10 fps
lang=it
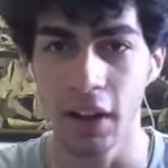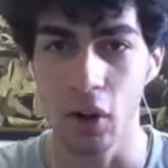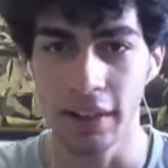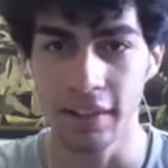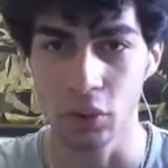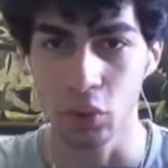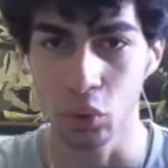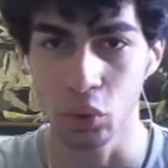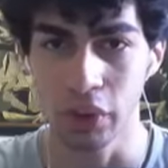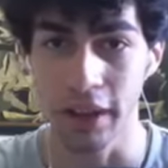ho alzato il
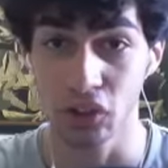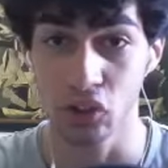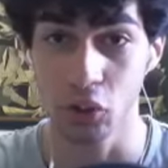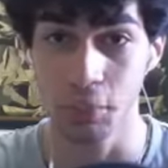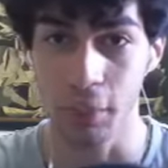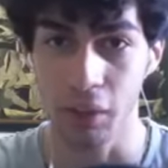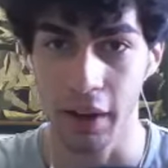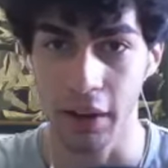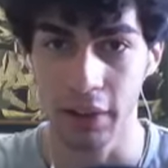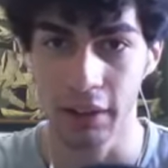tutto. Adesso dobbiamo
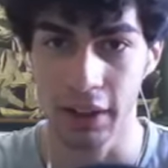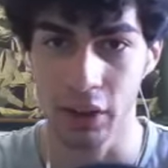fare un'altra